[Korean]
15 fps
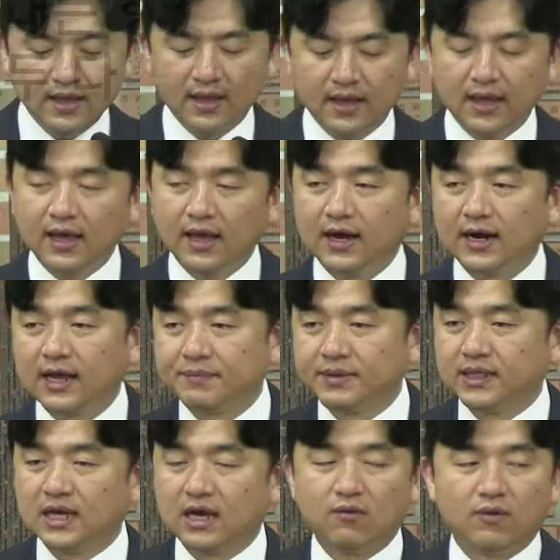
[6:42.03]
하나님 앞에
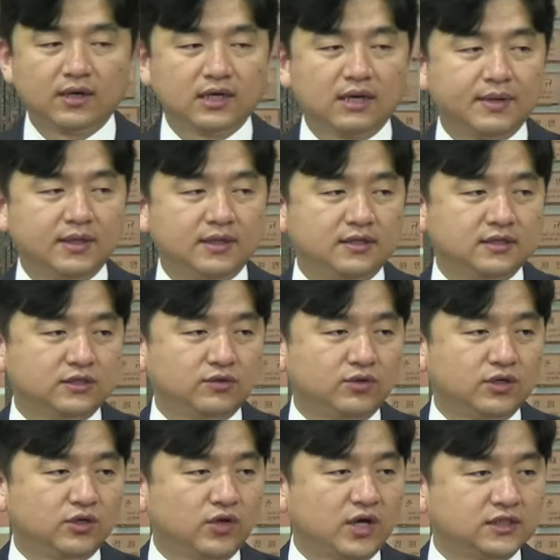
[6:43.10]
나와 예배드리시고
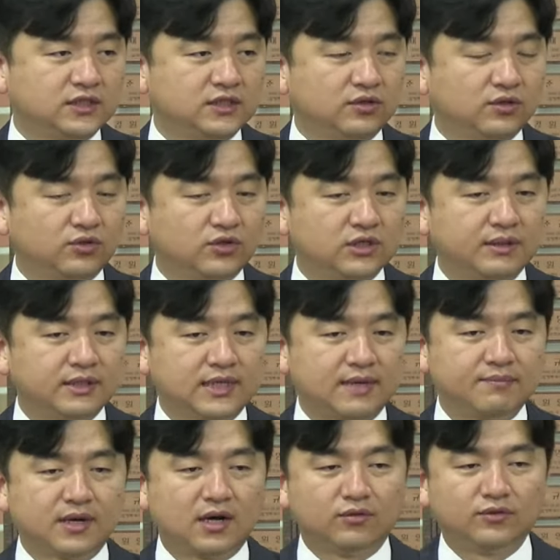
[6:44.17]
기도하시는 성도님의 삶
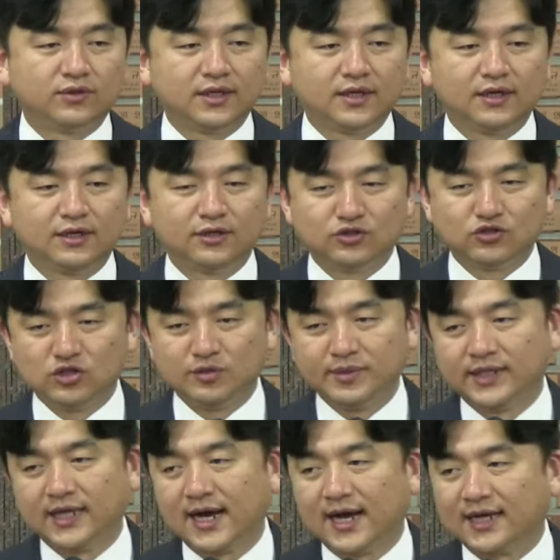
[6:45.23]
가운데 주님의
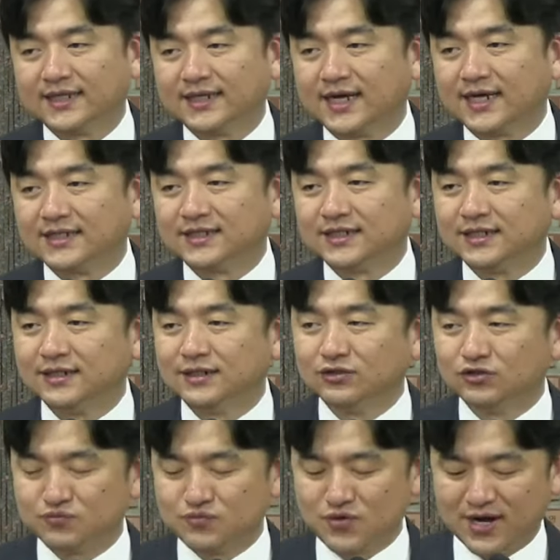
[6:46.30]
은혜가 가득하시길
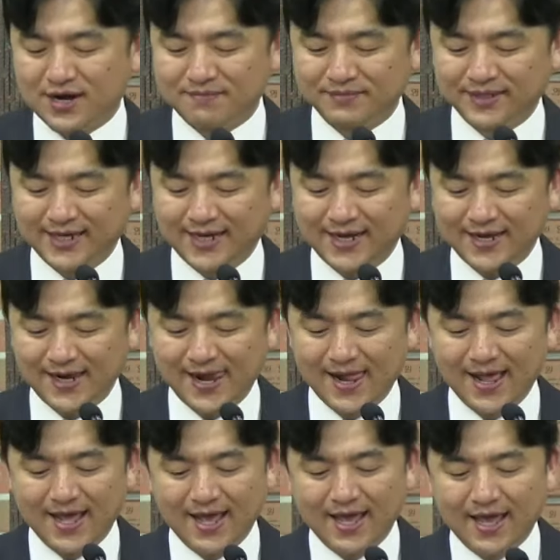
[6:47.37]
축복합니다.
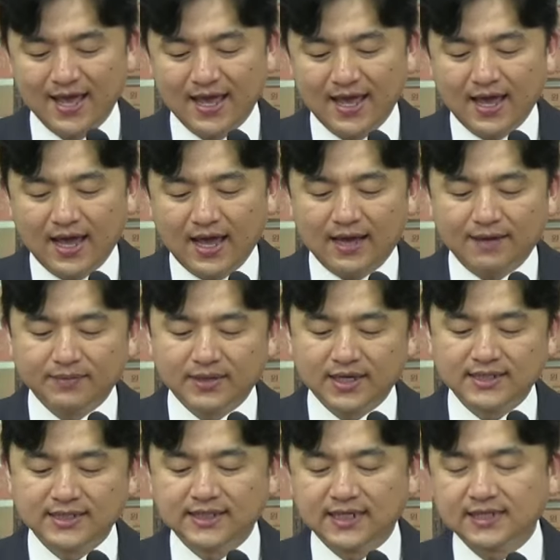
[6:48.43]
함께
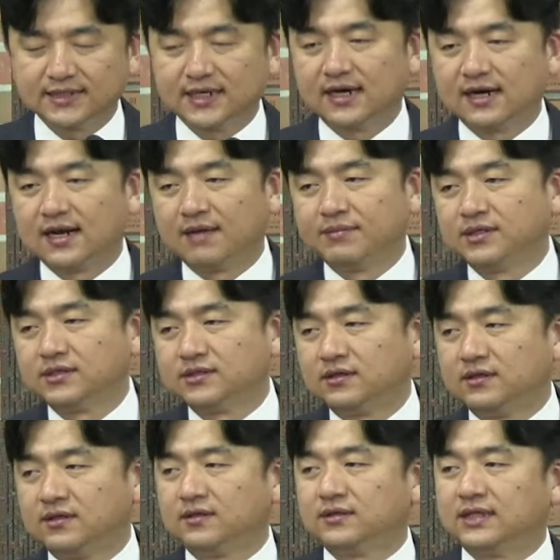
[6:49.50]
신앙생활을
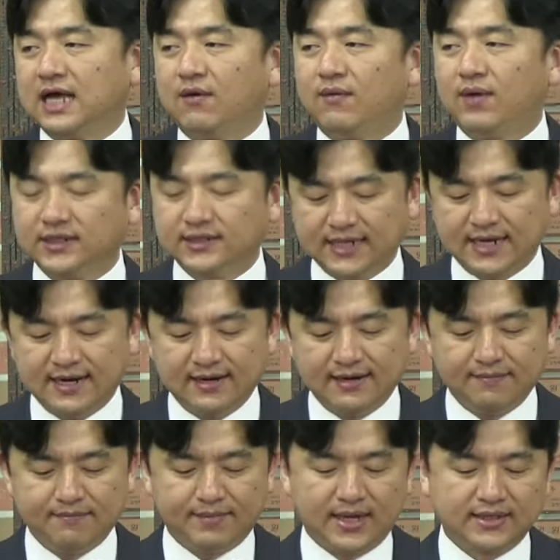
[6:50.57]
하면서 나와 잘
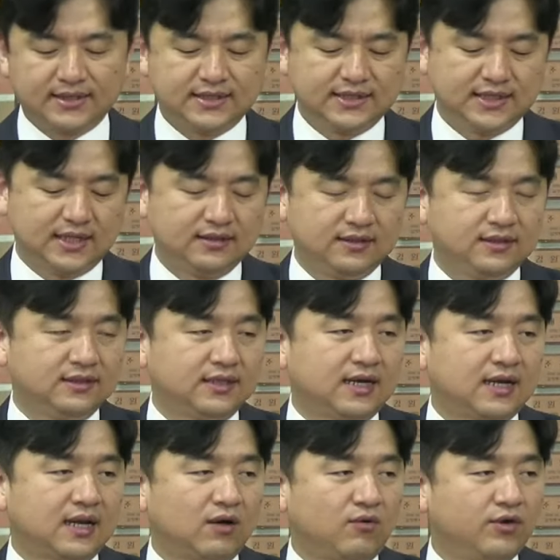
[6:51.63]
맞지
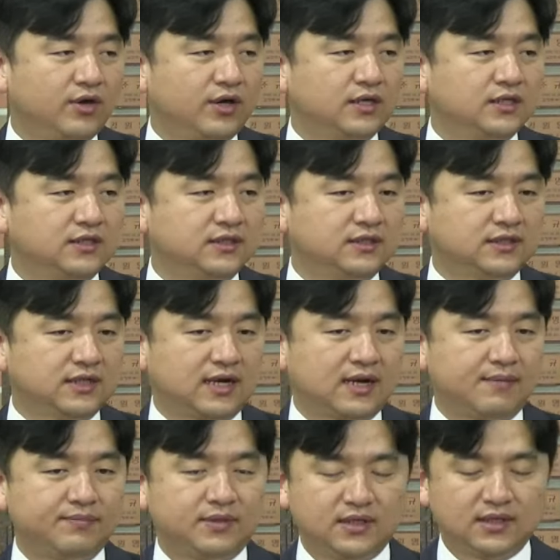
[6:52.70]
않는다라고 여겨지는
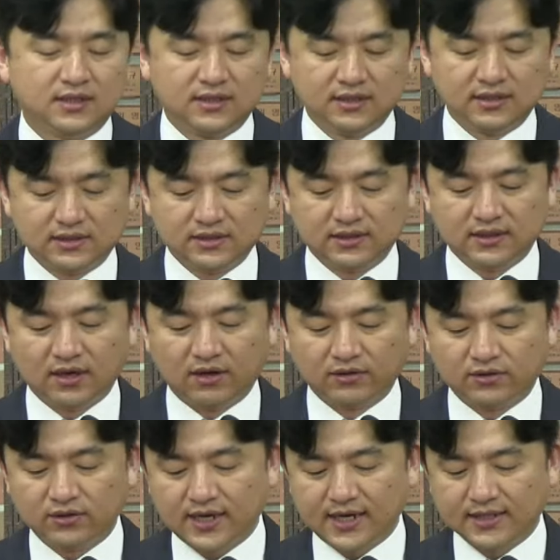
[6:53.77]
사람들이 있을 때
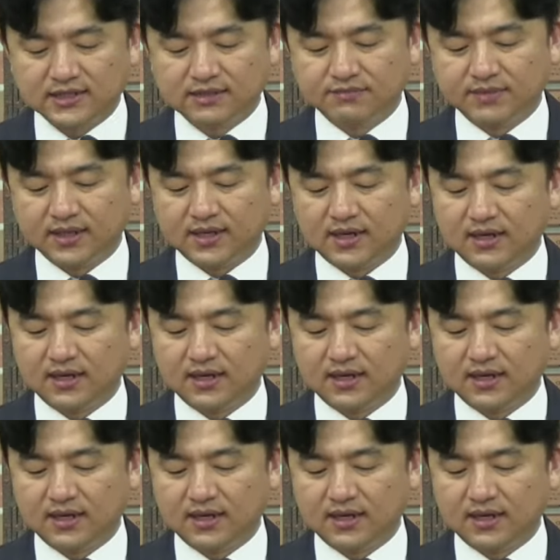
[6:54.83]
어떻게 하십니까?